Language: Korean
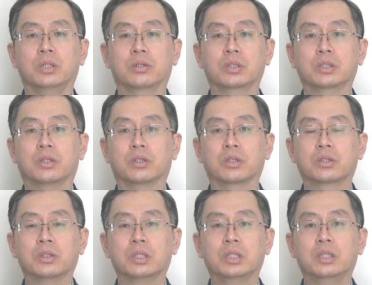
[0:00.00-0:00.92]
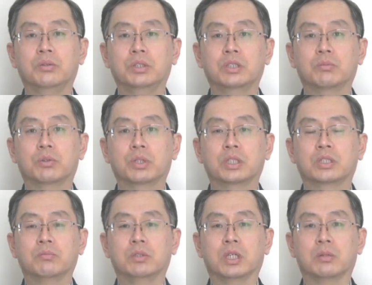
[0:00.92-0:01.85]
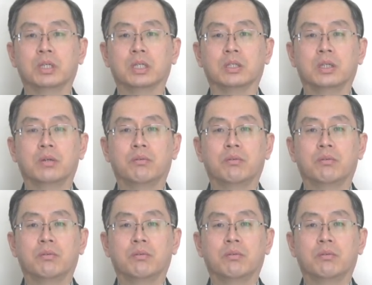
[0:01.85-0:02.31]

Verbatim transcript: 여기서 어떠한 내용인지 모르겠습니다만